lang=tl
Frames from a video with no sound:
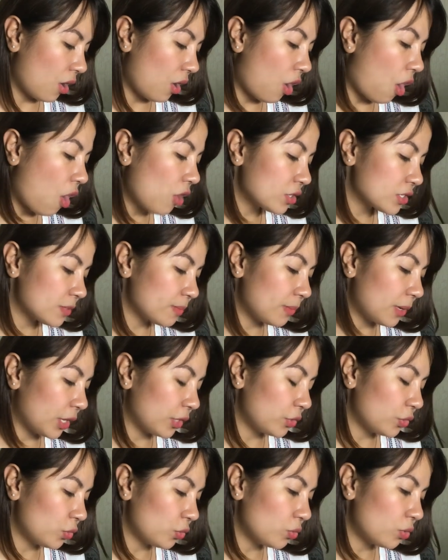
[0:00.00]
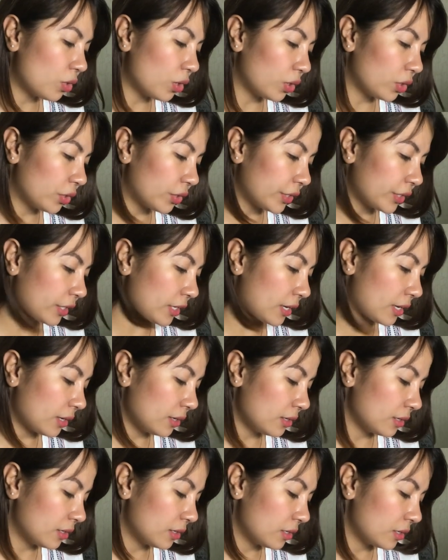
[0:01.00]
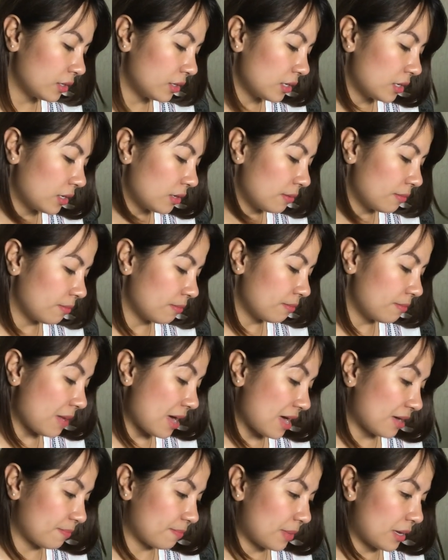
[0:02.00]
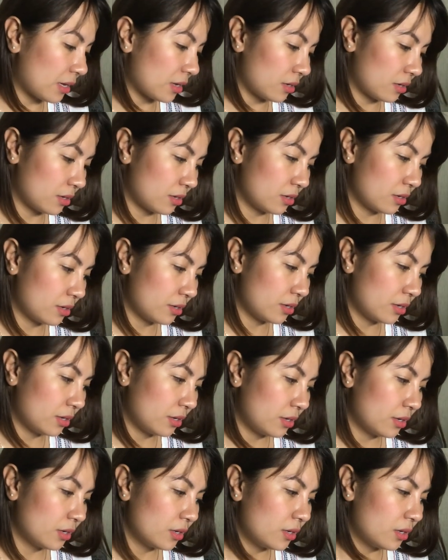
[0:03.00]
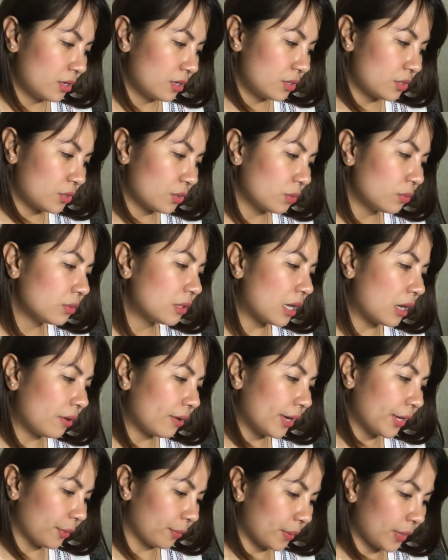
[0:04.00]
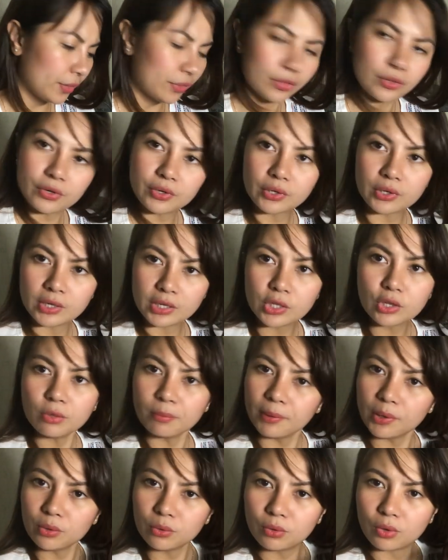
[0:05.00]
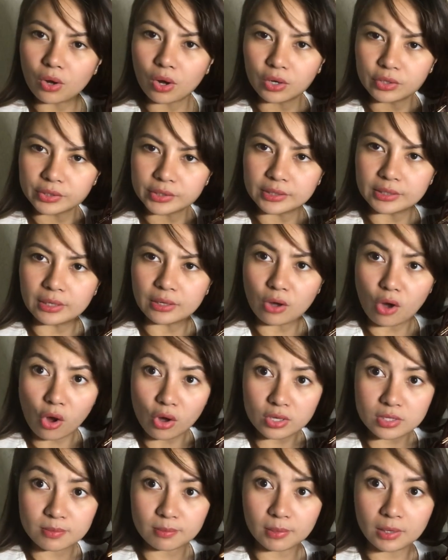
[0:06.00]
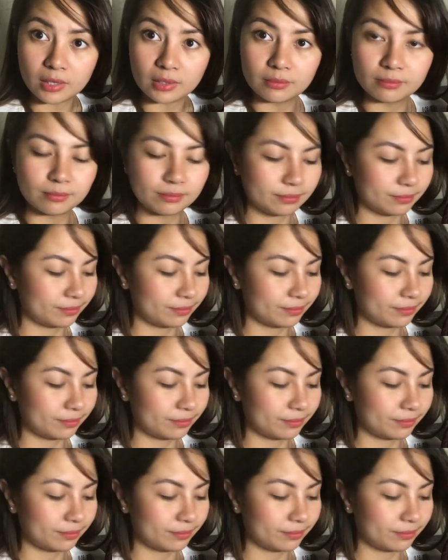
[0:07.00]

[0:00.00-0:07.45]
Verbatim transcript: Fox blood yung color niya. Backpack. So, now I wonder, ito ba yung color ng Fox blood?